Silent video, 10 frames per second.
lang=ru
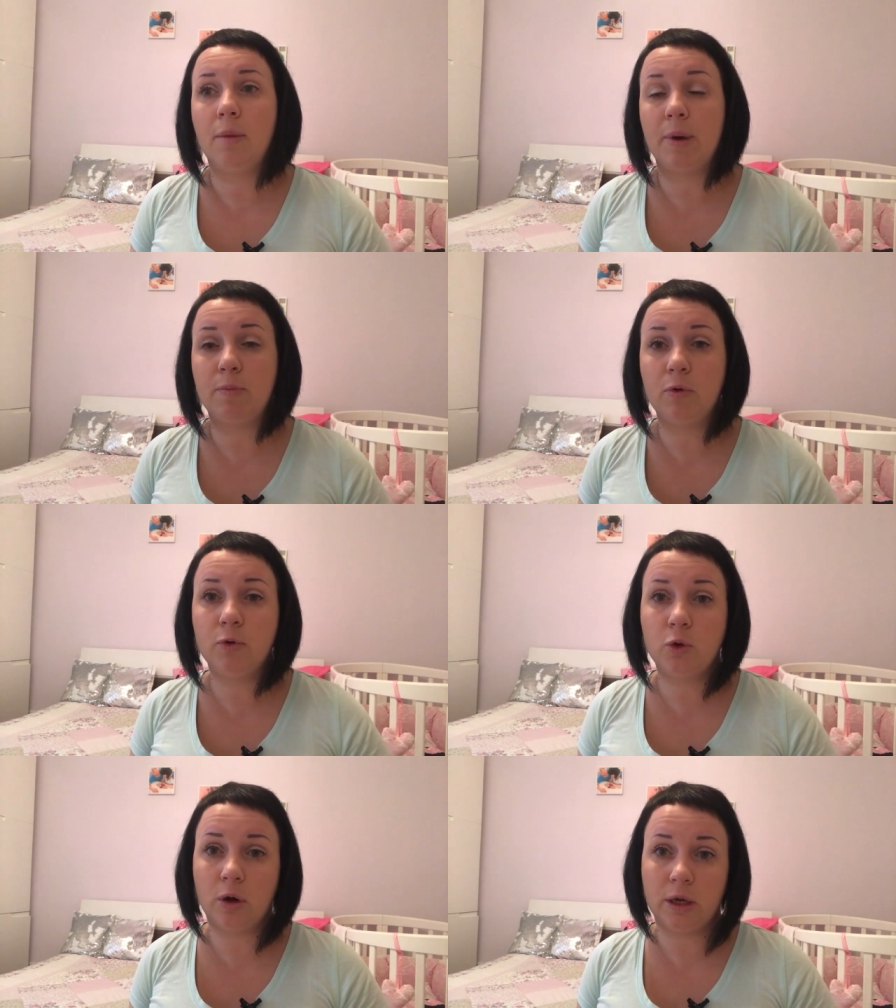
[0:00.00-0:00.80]
По
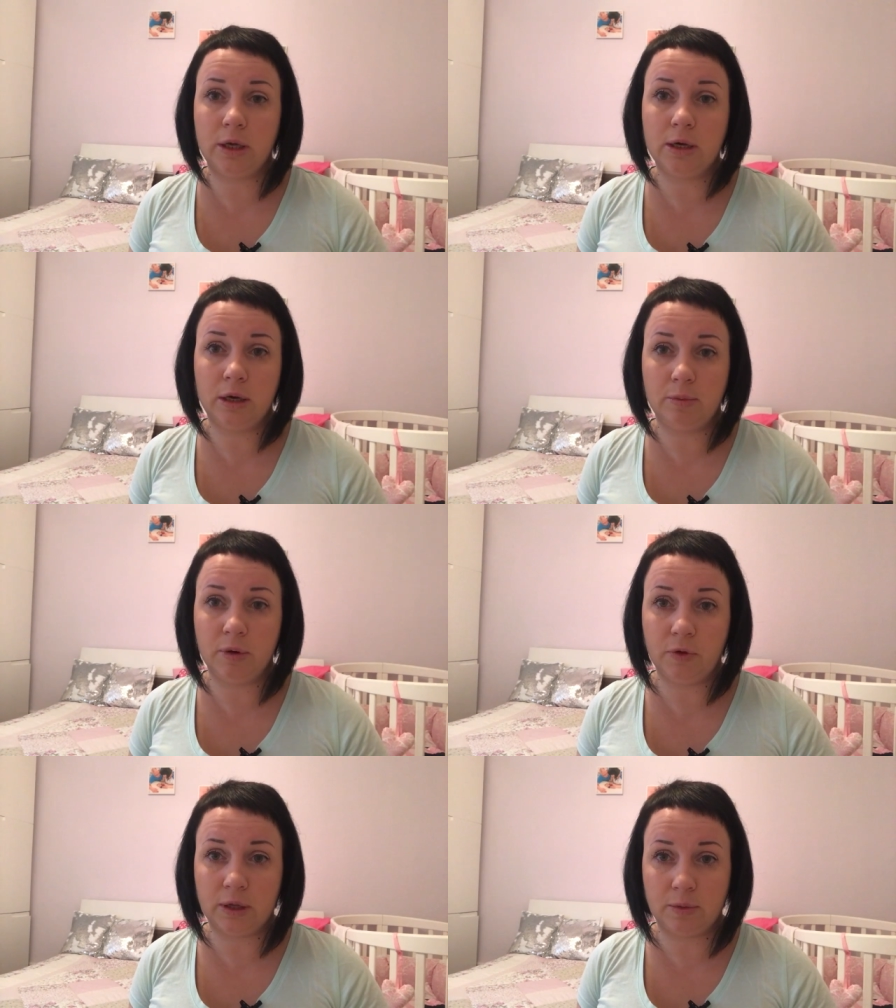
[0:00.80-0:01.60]
поводу
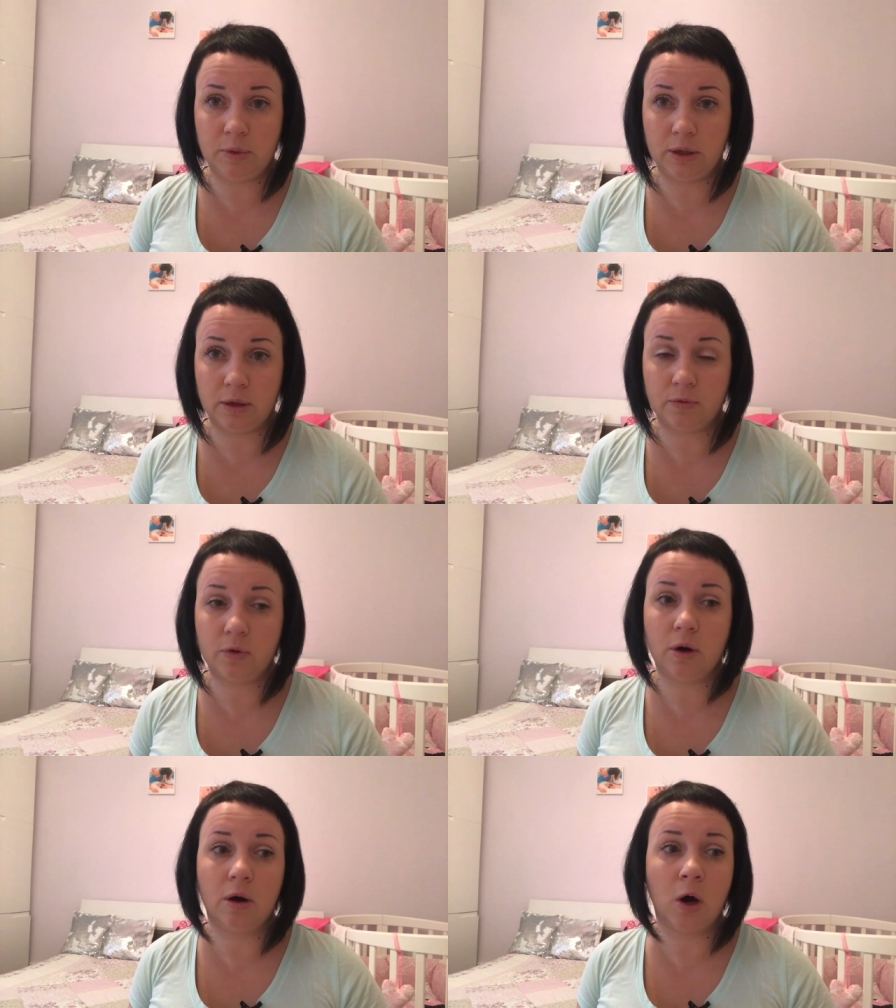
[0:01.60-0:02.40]
каких-либо
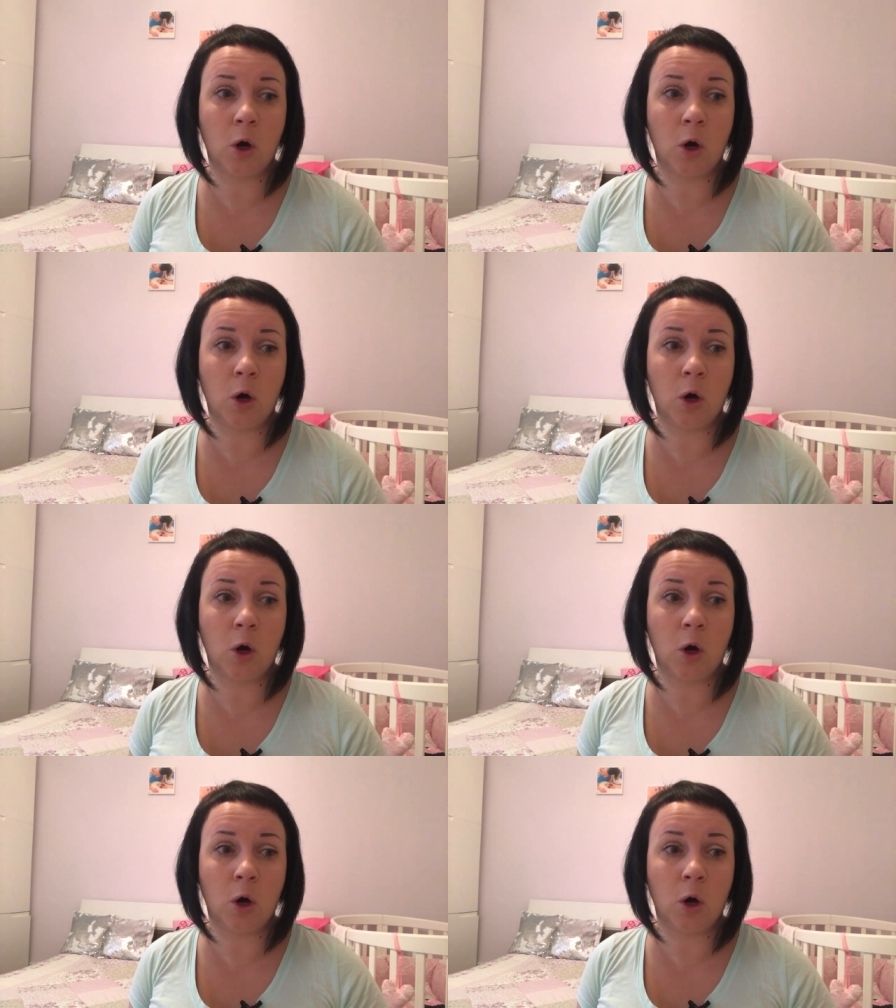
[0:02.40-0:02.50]
витаминов.